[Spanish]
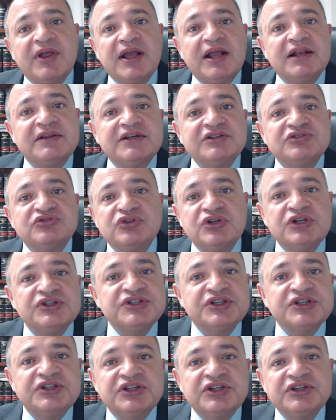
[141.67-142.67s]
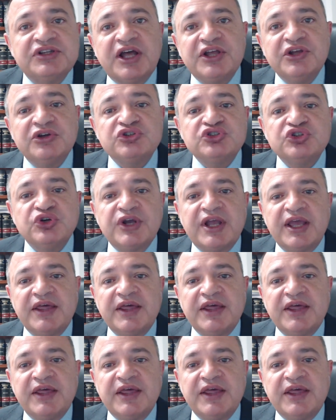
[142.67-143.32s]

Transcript: en el texto del 78